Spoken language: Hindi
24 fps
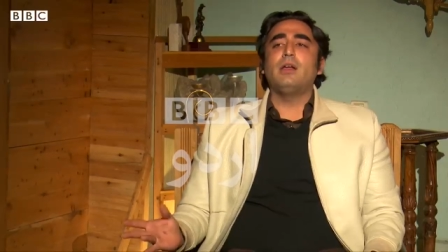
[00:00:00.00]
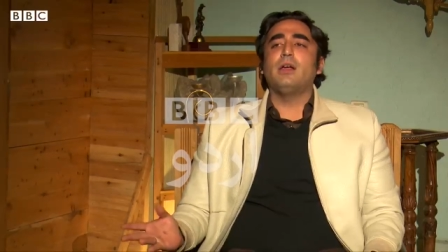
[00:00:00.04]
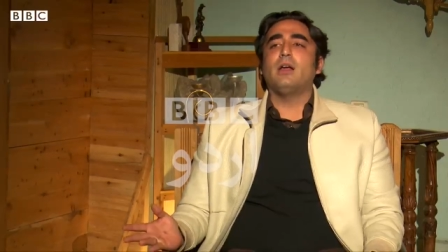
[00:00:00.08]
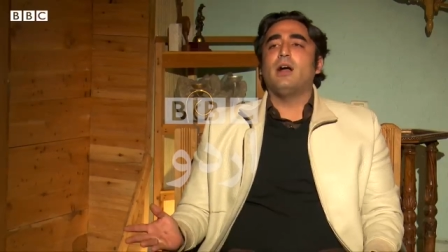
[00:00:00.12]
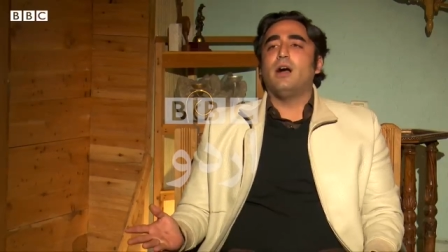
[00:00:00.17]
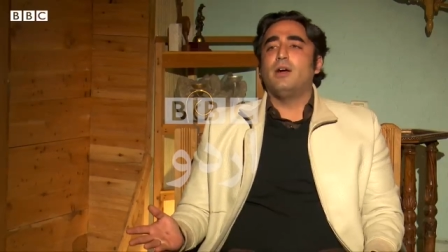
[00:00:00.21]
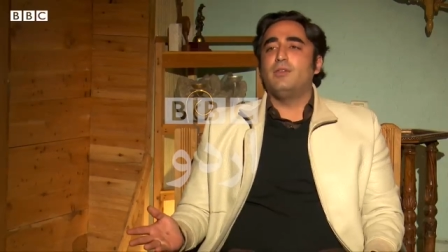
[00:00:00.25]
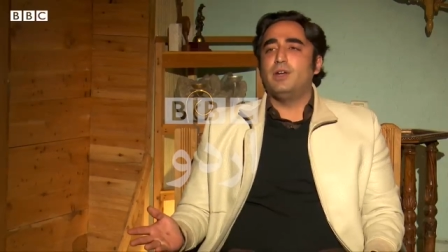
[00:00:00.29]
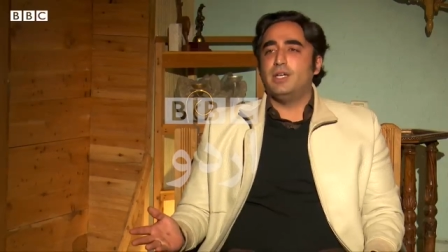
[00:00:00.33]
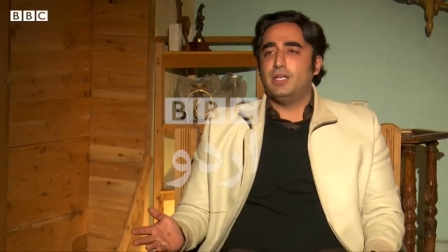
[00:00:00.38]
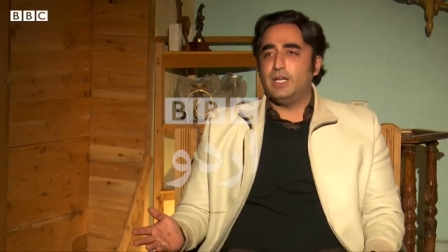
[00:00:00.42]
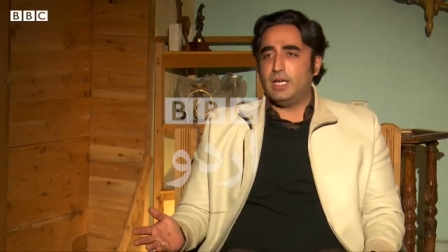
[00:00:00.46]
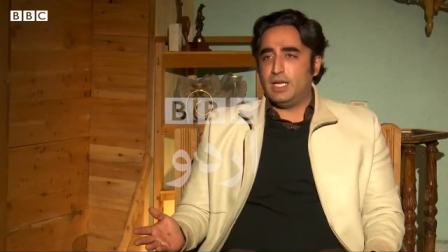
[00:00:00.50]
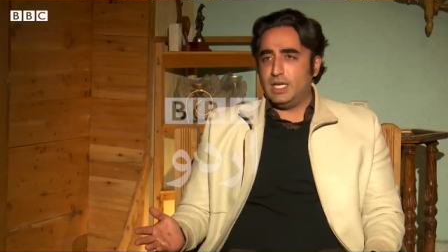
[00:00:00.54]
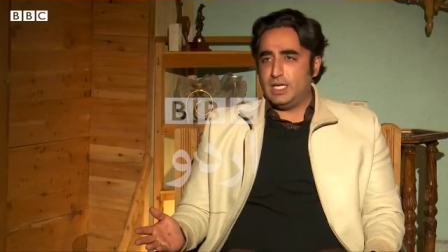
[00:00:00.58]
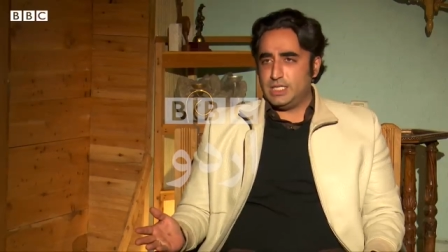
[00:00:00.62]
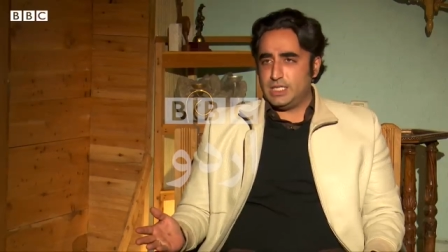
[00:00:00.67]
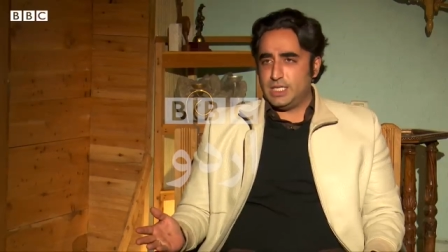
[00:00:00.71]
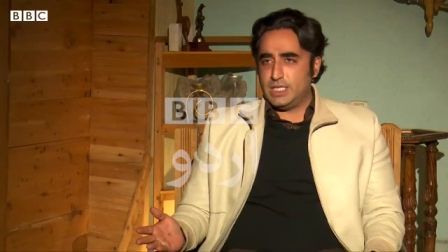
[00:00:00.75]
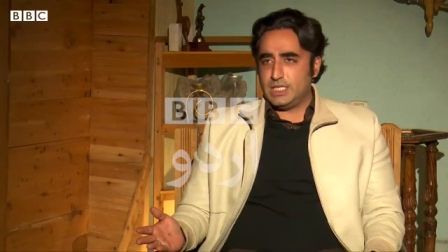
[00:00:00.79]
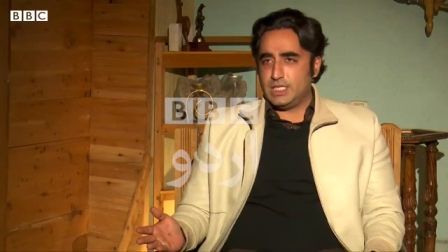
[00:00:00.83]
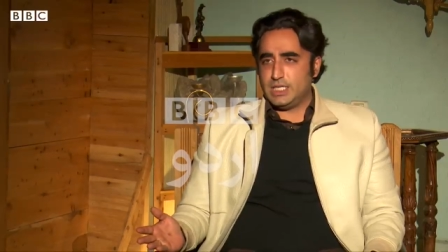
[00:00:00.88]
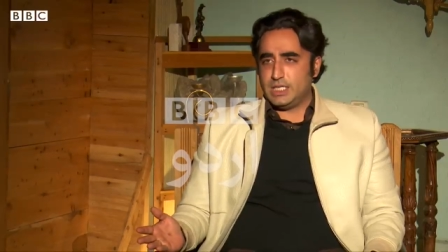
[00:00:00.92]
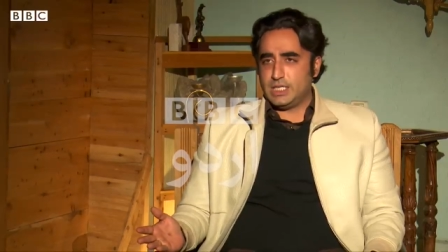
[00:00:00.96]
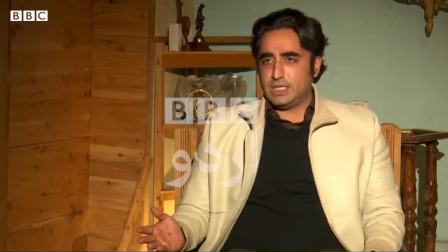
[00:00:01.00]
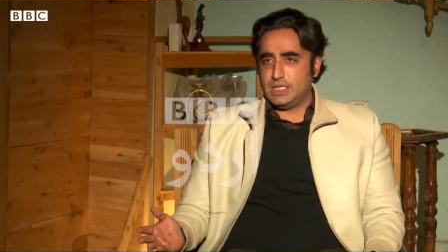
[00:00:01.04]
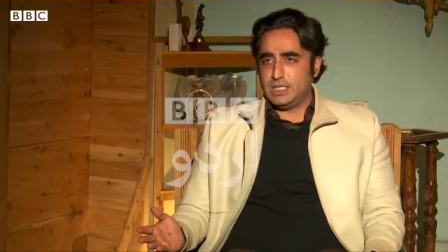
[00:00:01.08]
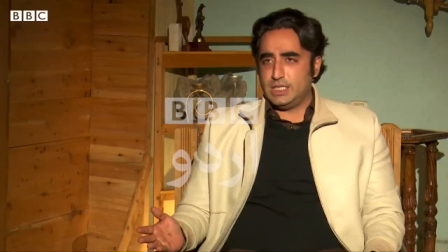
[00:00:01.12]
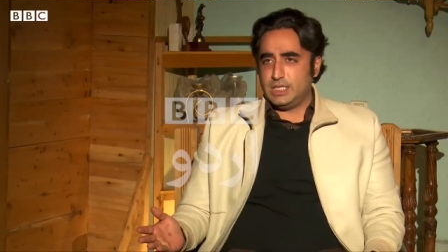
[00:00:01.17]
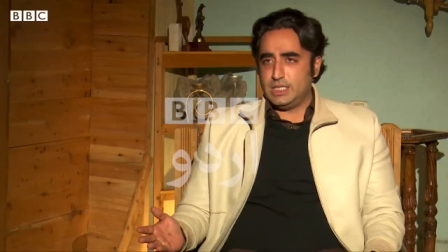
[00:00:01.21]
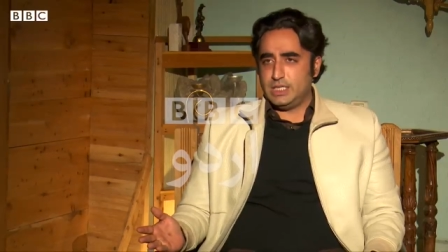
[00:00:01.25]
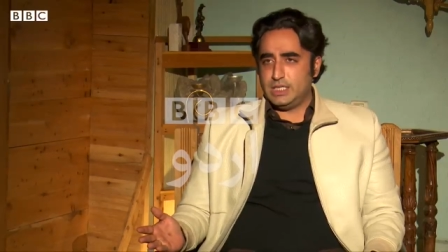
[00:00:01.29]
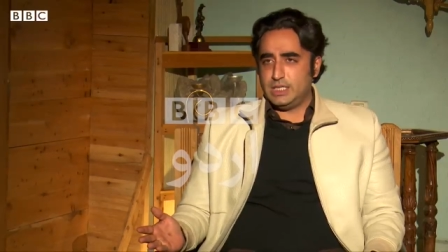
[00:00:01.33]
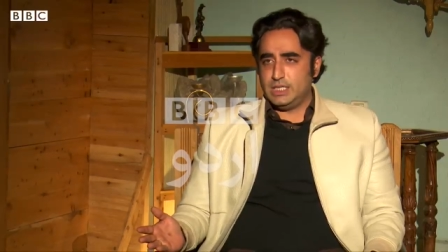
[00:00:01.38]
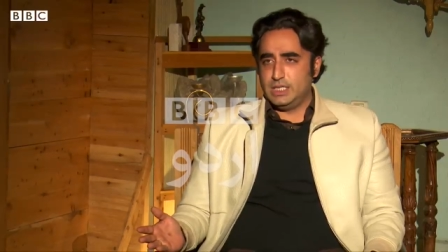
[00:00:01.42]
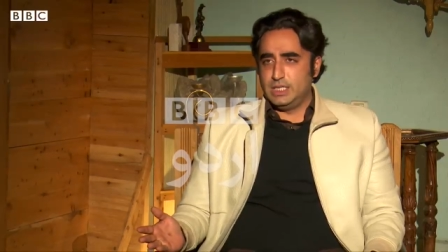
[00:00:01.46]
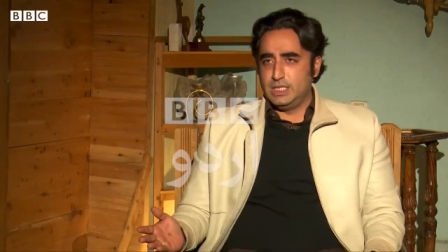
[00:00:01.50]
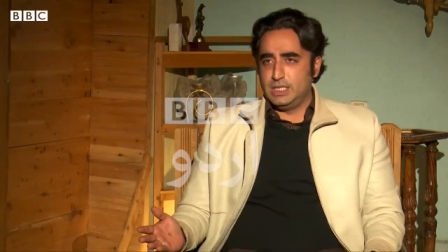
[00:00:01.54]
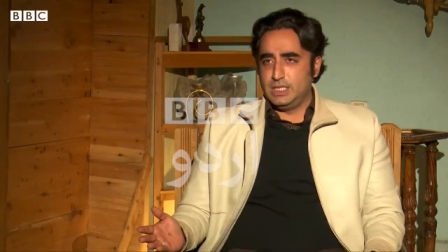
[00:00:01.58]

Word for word: रुकावट डाला जा सकता था